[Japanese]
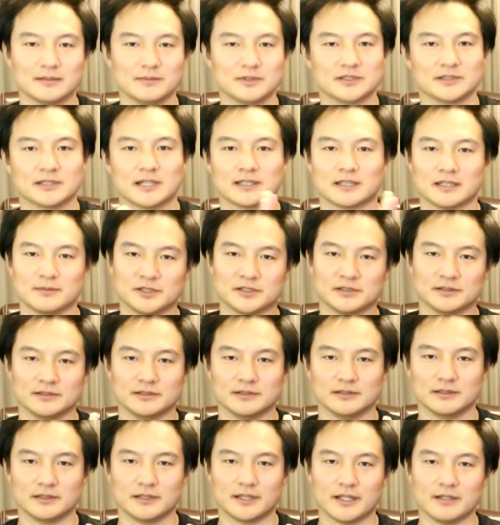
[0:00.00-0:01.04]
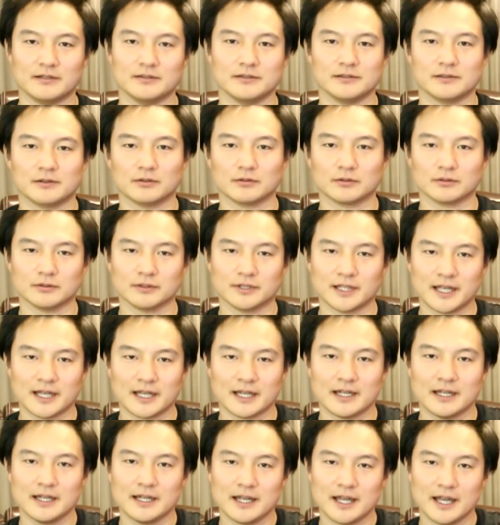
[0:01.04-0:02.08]
く傾くっていうこと
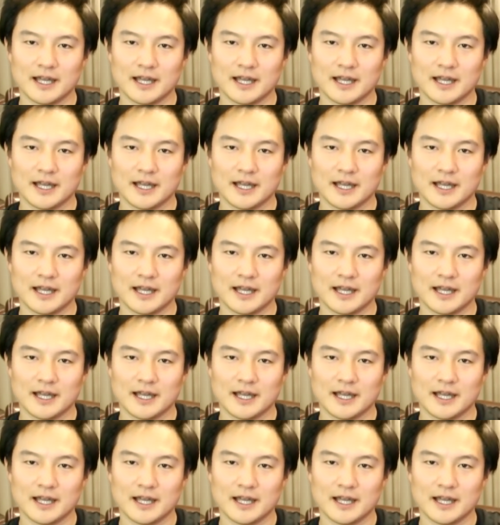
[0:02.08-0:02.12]
で